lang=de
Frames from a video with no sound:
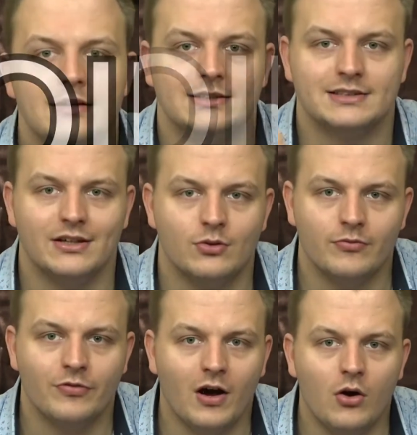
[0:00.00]
Es geht
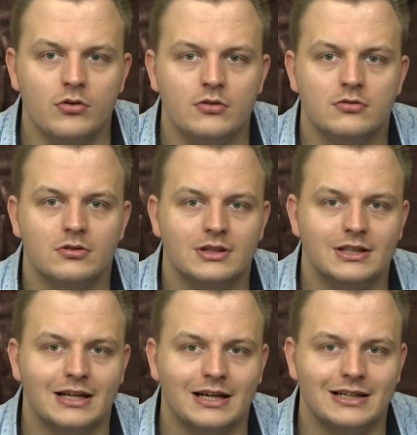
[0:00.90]
um Frauen.
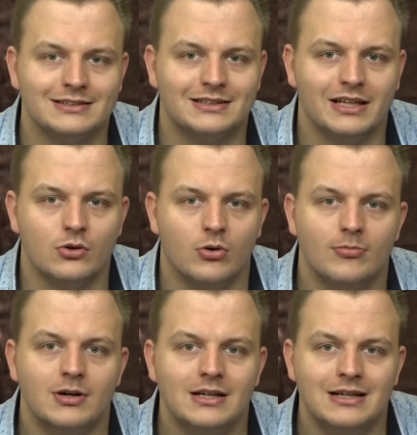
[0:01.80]
Es geht
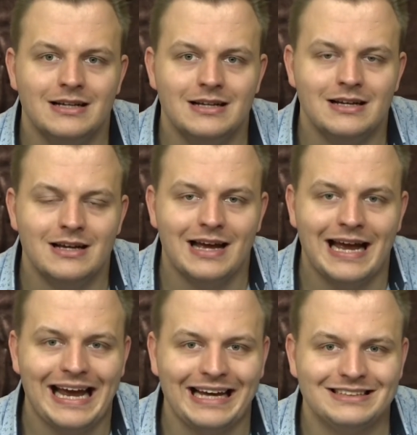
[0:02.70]
um
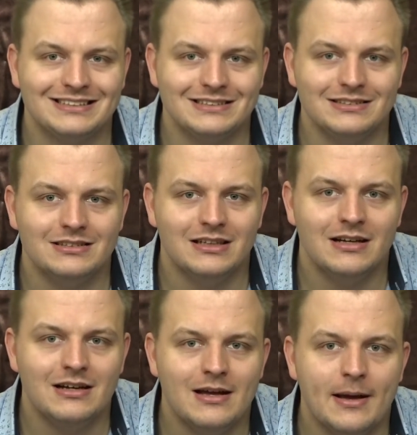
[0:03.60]
Hexen.
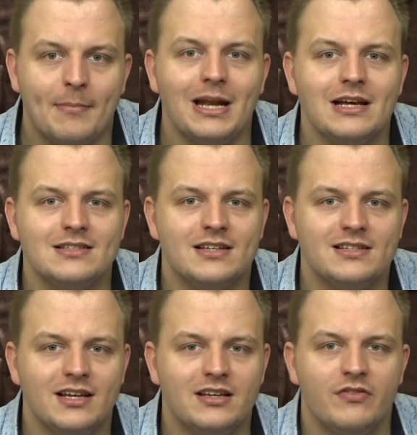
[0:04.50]
Männer
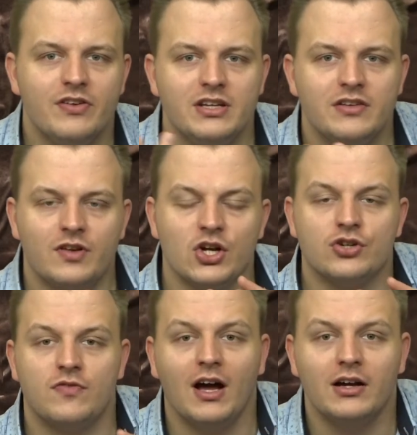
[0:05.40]
sind hier definitiv das
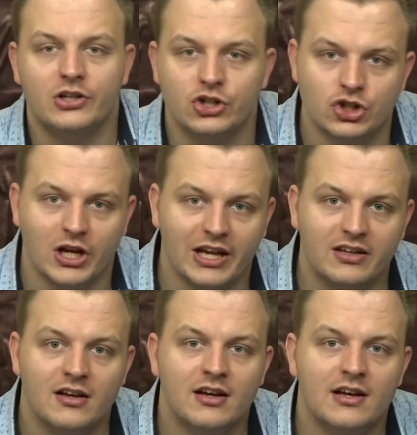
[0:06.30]
schwache
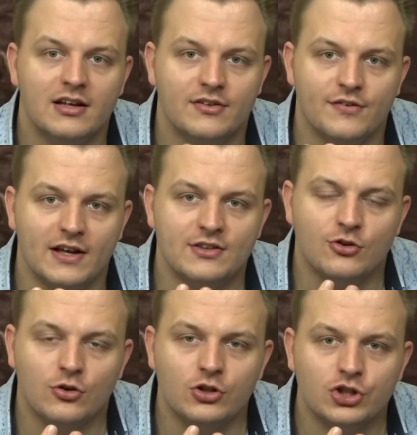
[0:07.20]
Geschlecht. Sie werden
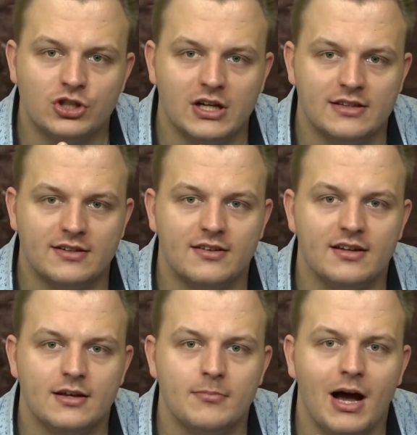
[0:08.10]
zurückgestellt. Sie
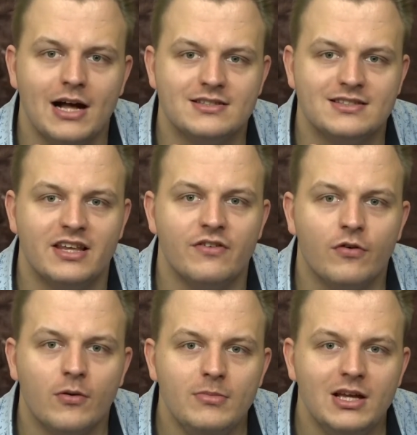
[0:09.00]
sind immer als
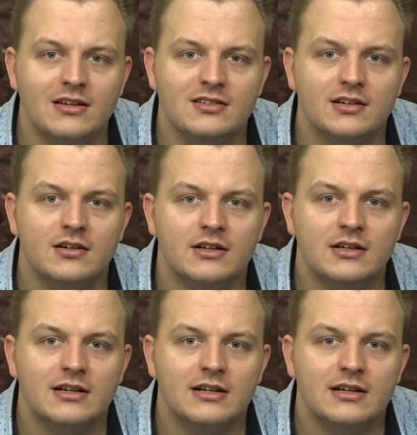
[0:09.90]
deformierte,